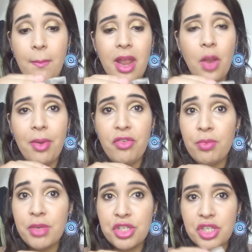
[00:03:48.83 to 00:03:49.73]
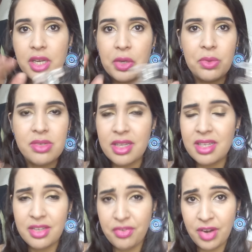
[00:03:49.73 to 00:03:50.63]
Ele é um perfume chique, eu não sei
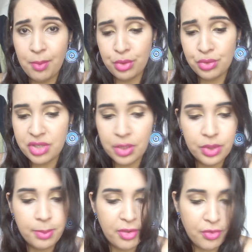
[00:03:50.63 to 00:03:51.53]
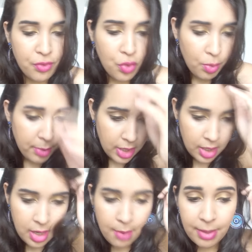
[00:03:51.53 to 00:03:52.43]
decifrar muito o cheiro de perfume,
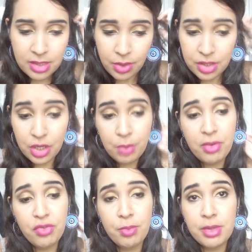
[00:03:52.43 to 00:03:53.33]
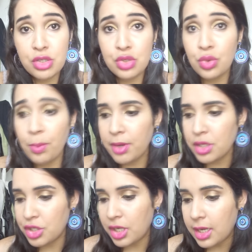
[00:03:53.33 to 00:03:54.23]
mas eu achei ele um perfume super
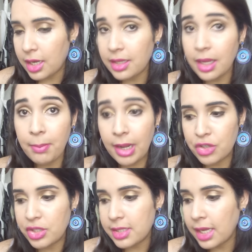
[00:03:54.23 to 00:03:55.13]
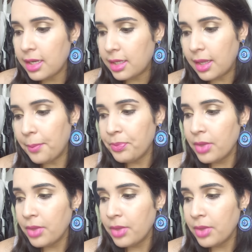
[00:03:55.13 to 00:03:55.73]
chique, além da embalagem ser linda.